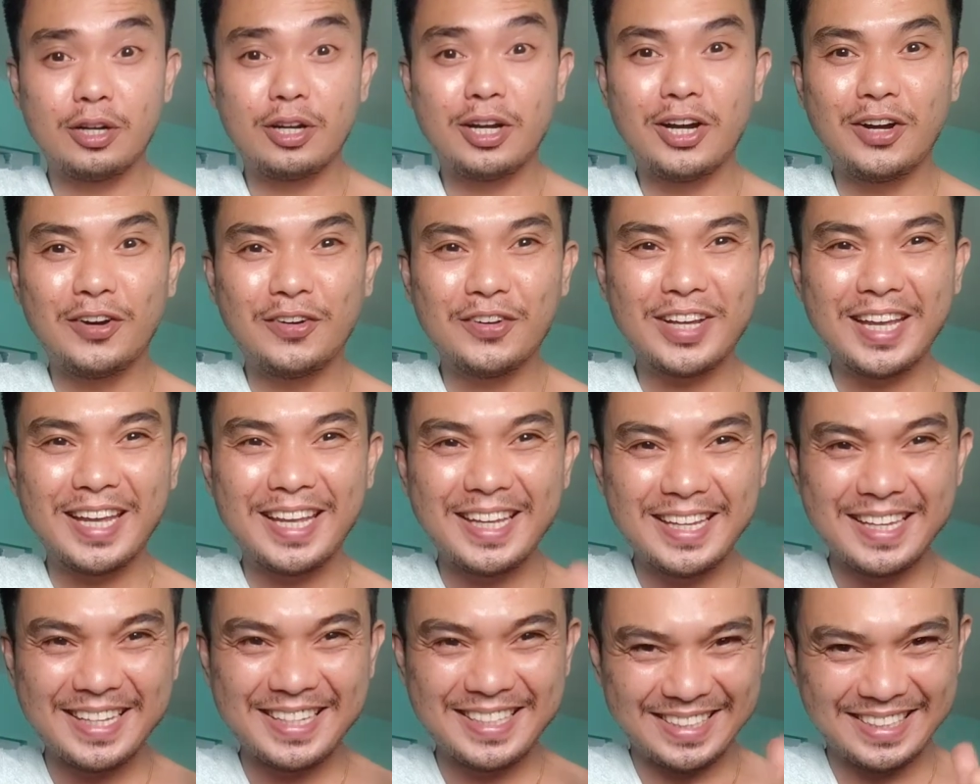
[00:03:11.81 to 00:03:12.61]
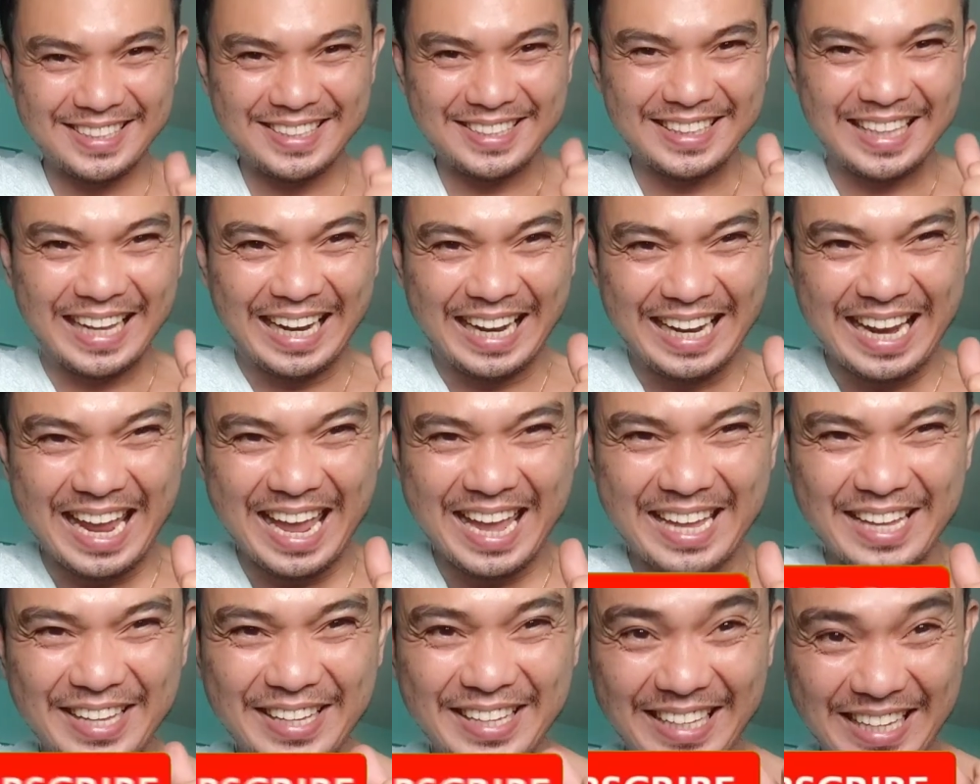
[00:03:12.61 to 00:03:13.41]
Okay, tara na.
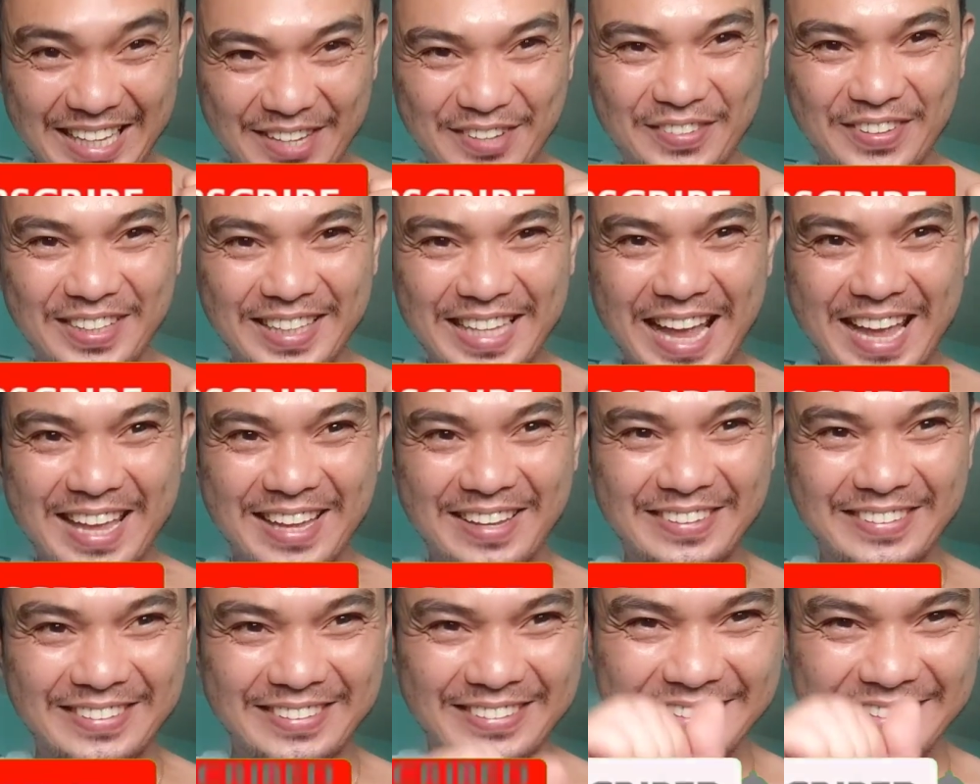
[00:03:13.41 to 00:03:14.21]
Tigo na tayo.